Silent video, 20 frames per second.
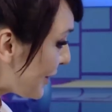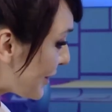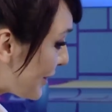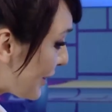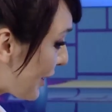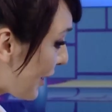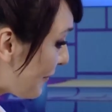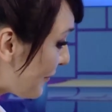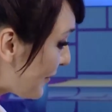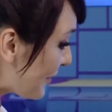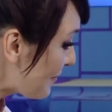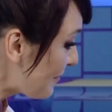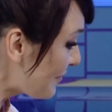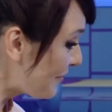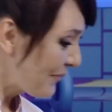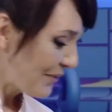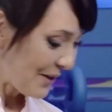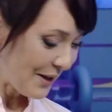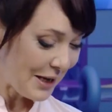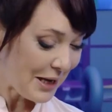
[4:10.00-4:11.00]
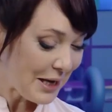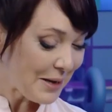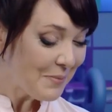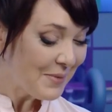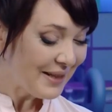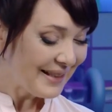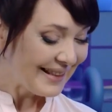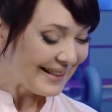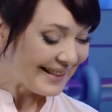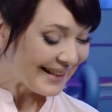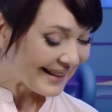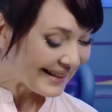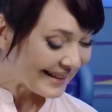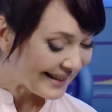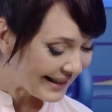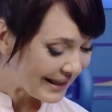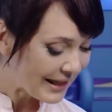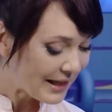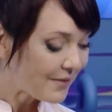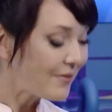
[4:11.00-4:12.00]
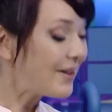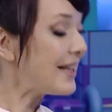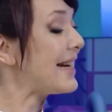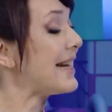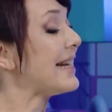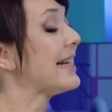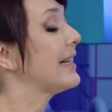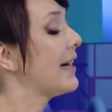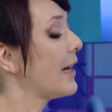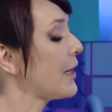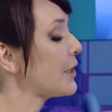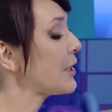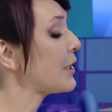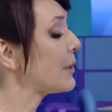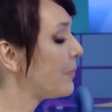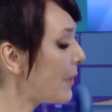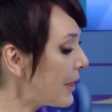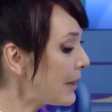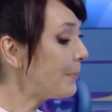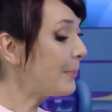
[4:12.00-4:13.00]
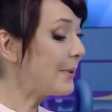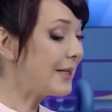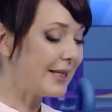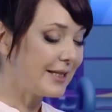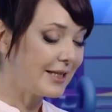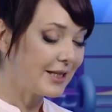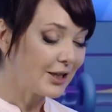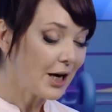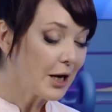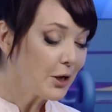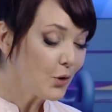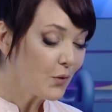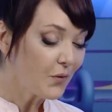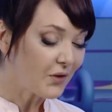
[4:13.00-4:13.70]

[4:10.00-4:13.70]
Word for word: Серафим. Именно киви рекордсмен по содержанию